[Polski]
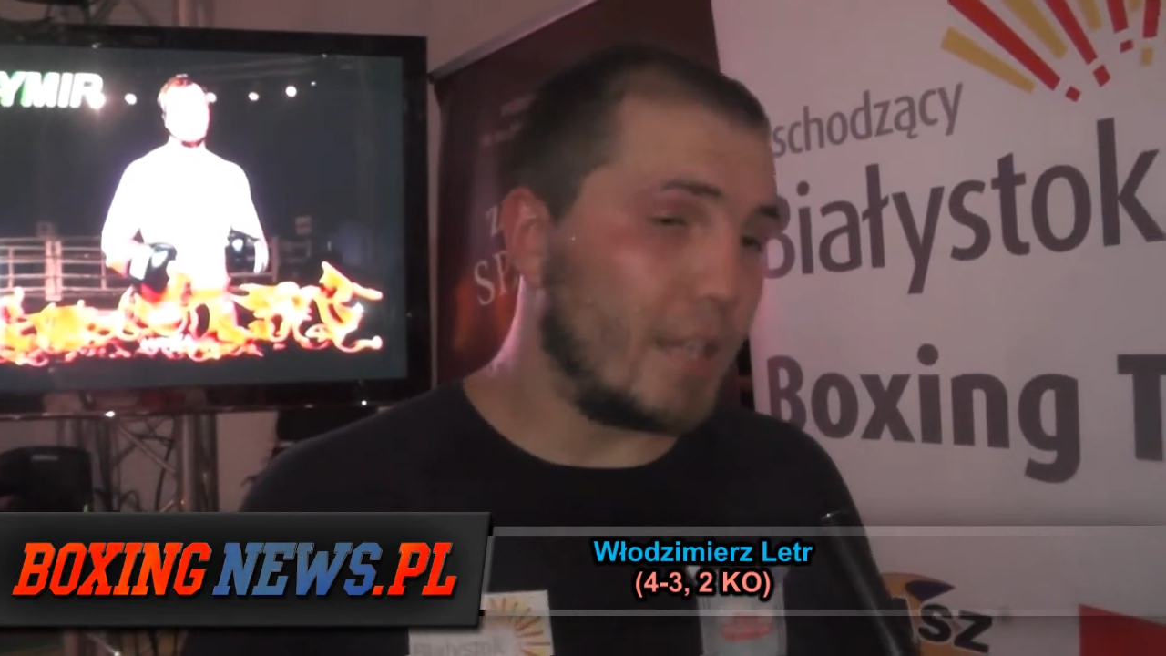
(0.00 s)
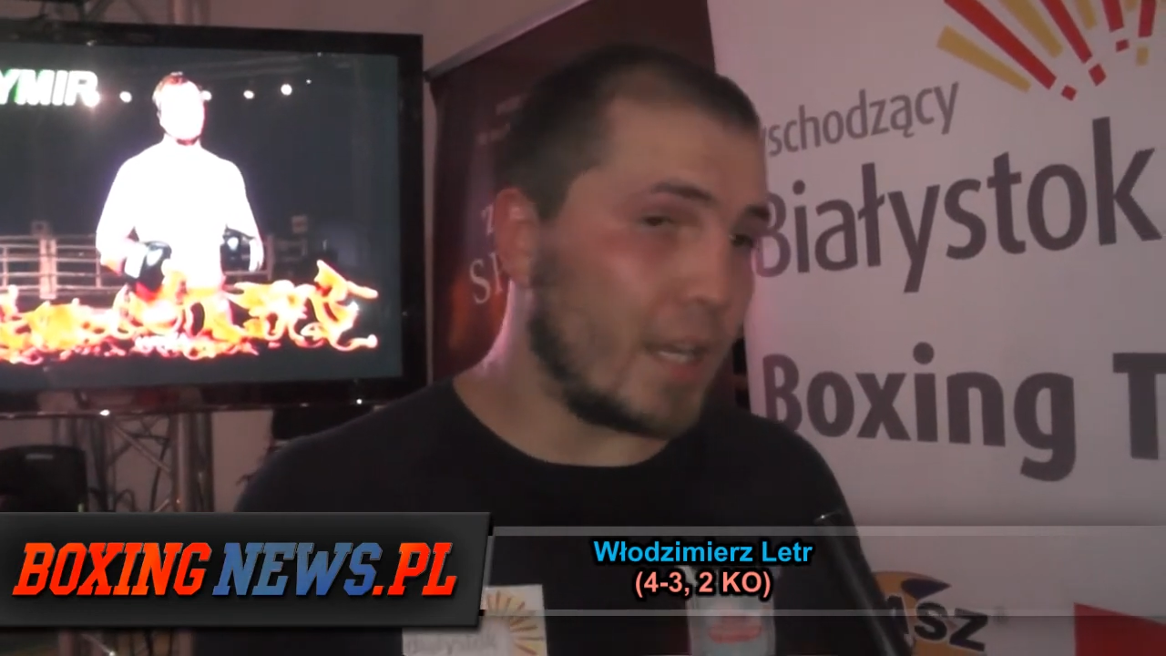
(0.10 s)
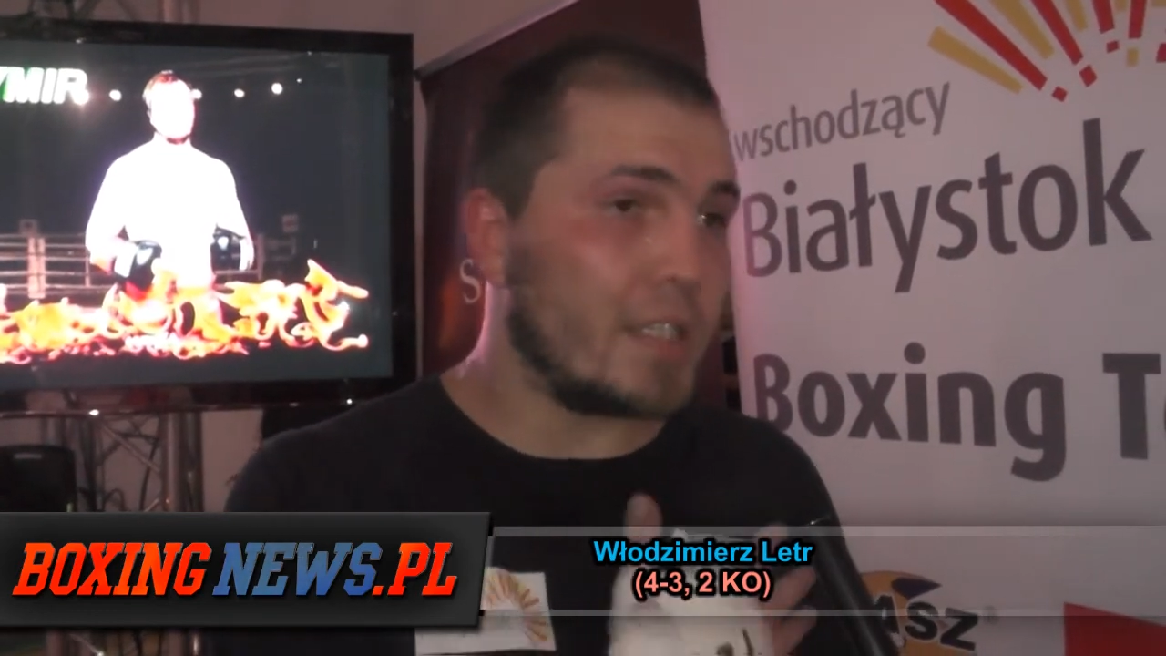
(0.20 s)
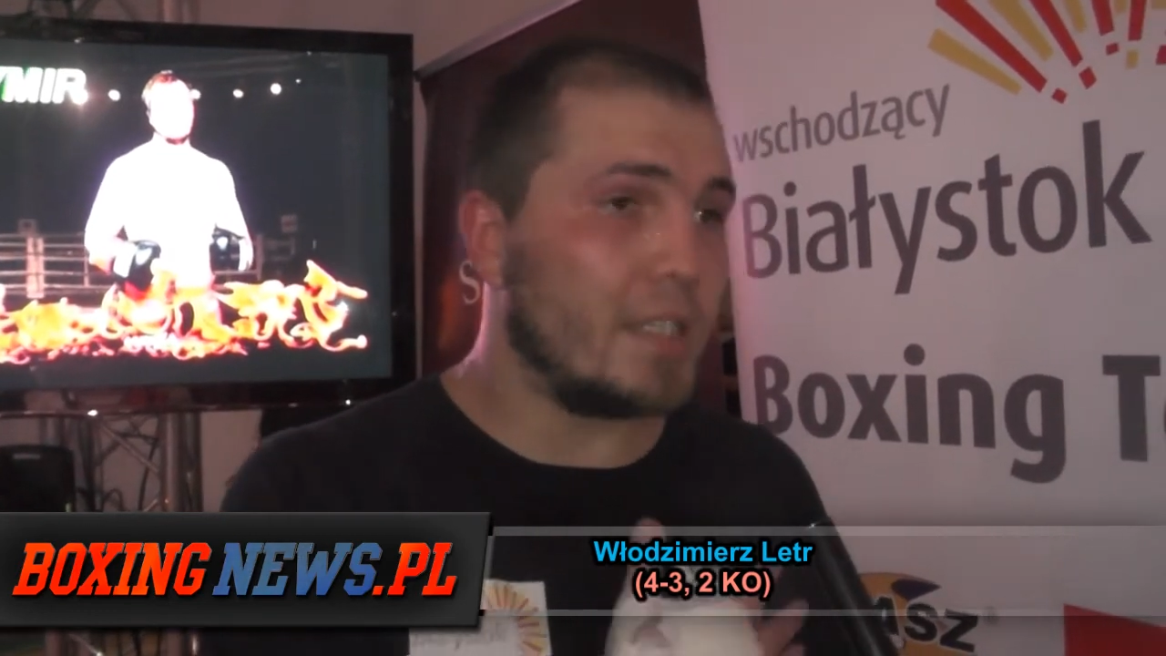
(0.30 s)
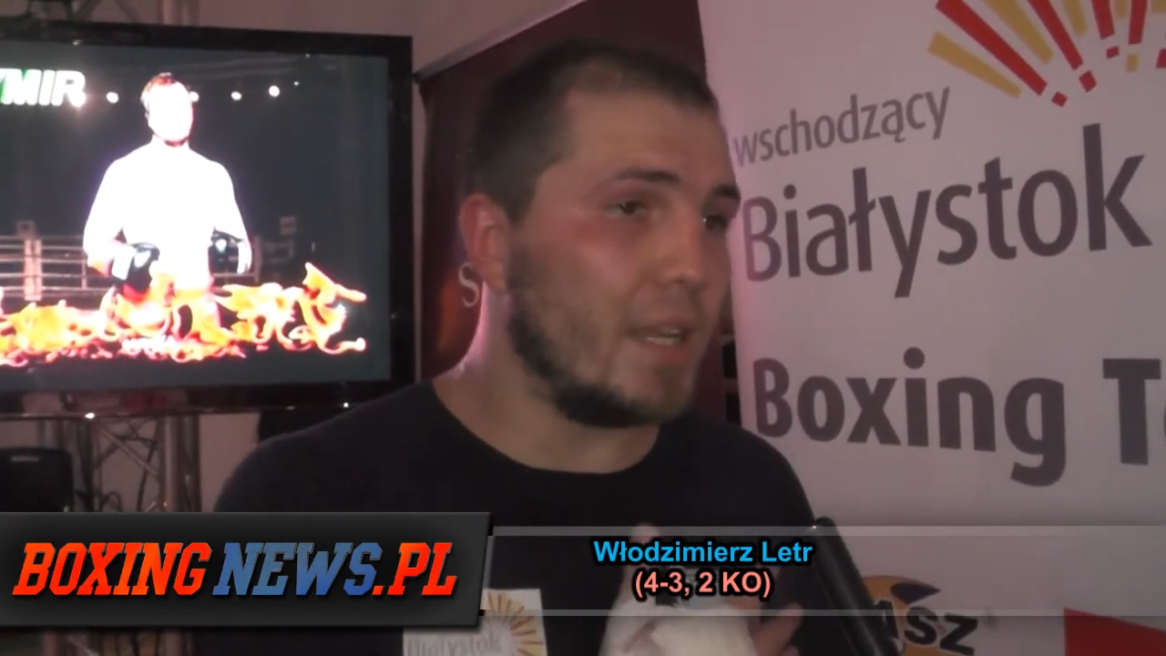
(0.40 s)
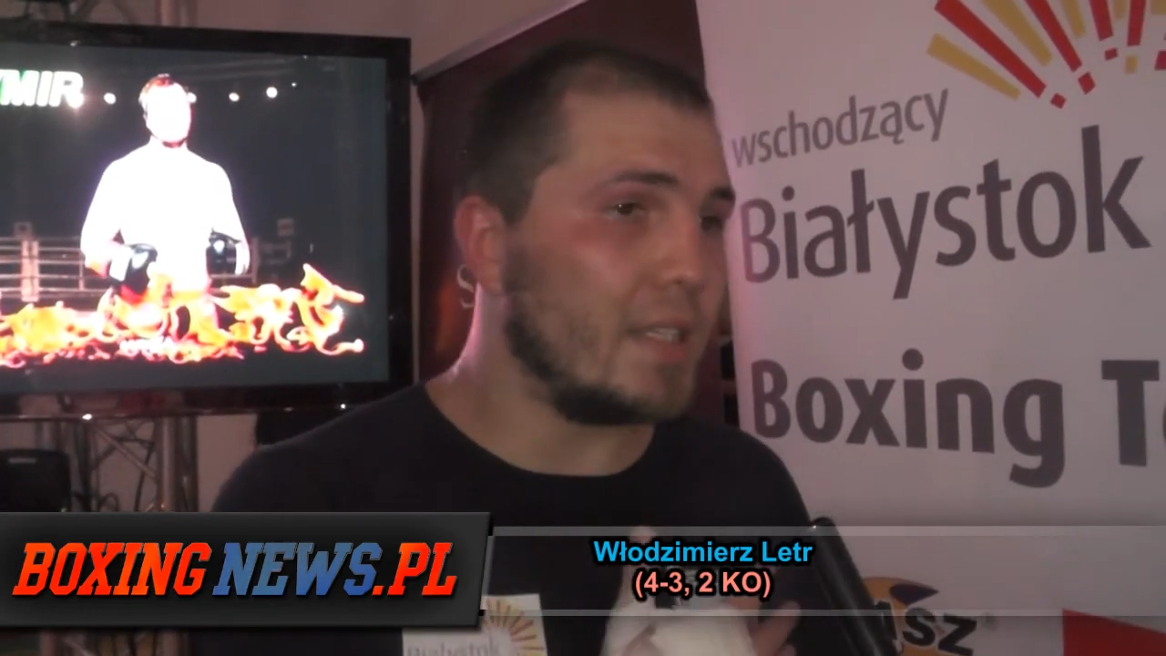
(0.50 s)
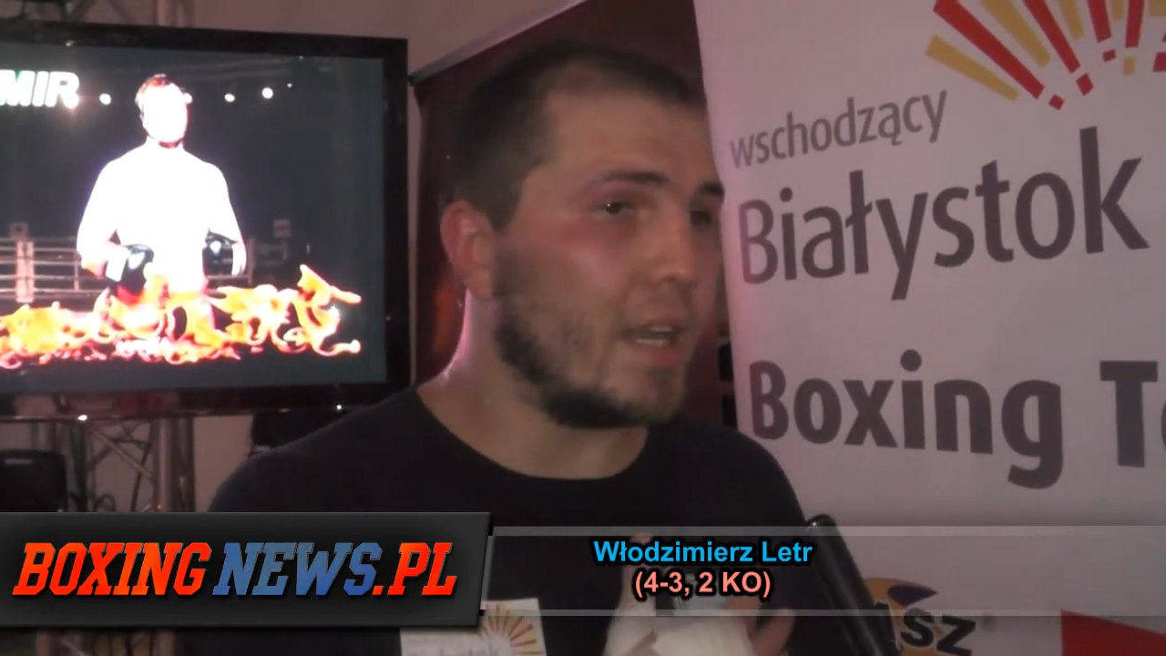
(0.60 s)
Teraz chcę e,